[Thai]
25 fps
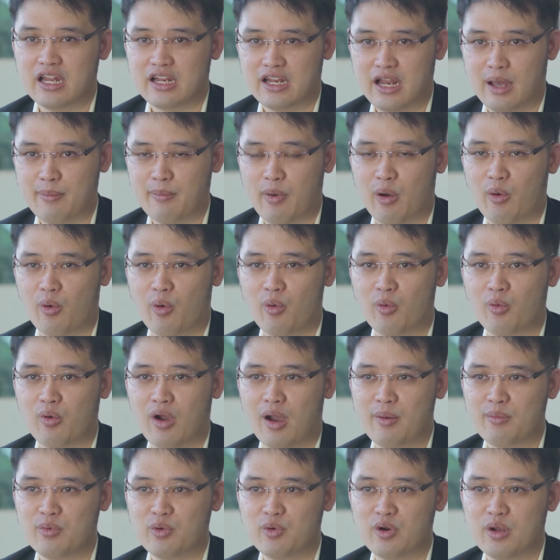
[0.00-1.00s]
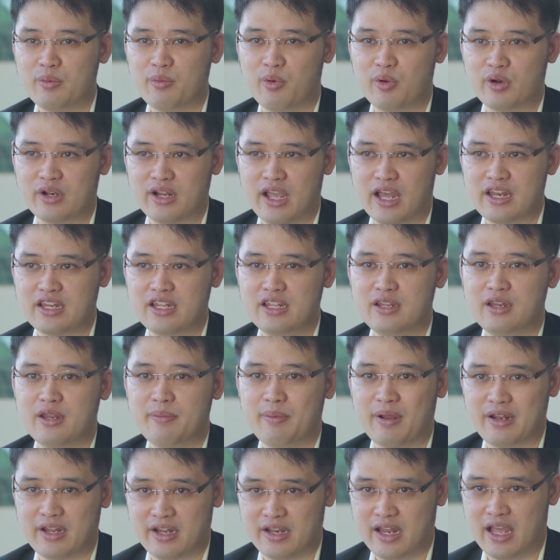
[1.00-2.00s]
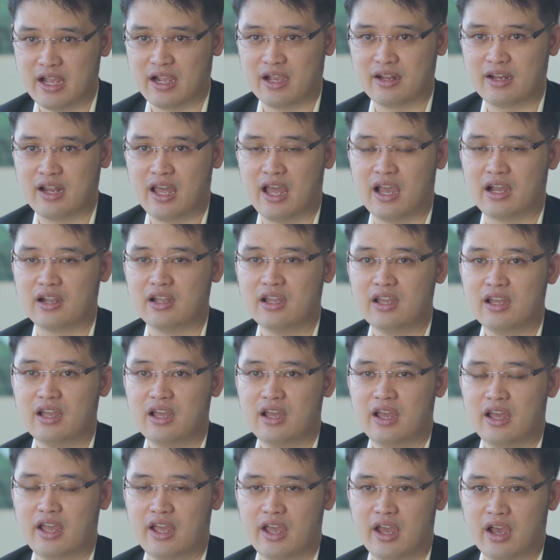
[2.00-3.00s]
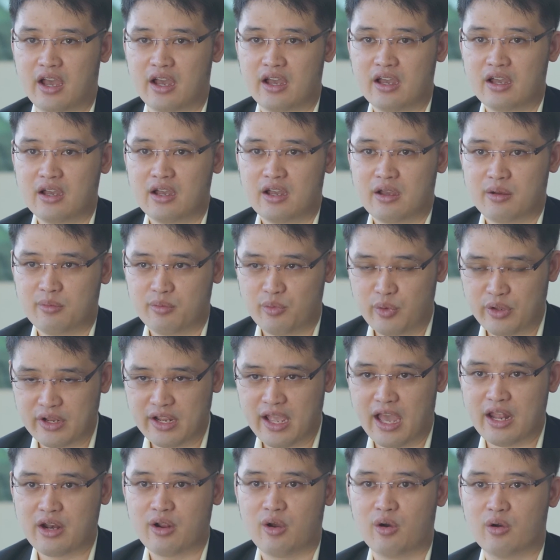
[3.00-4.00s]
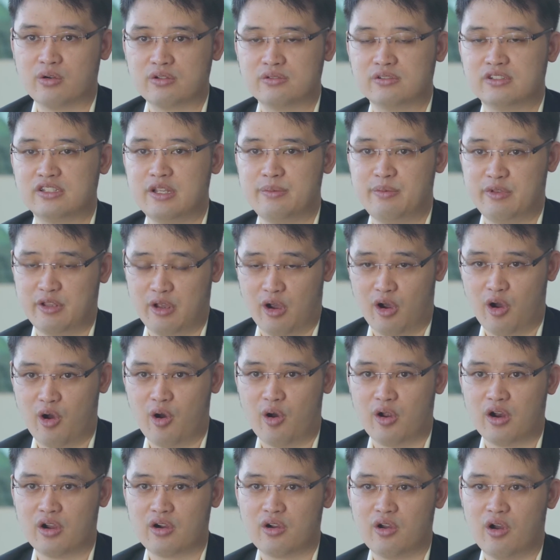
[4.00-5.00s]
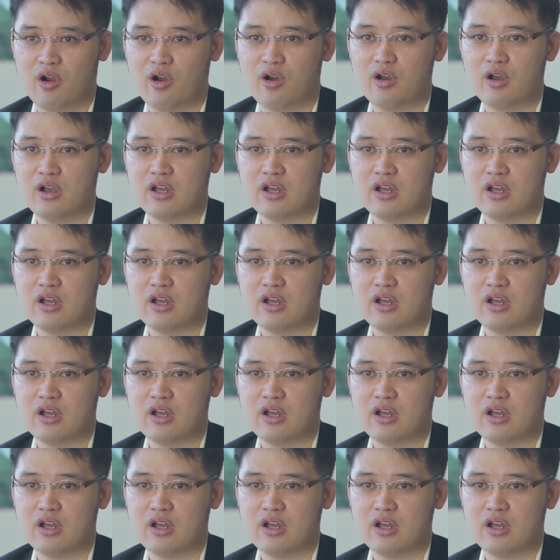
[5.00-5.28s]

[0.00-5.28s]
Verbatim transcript: นำเอาองค์ความรู้และผลงานที่ได้พัฒนากับทางหน่วยงานของ CPO แล้วก็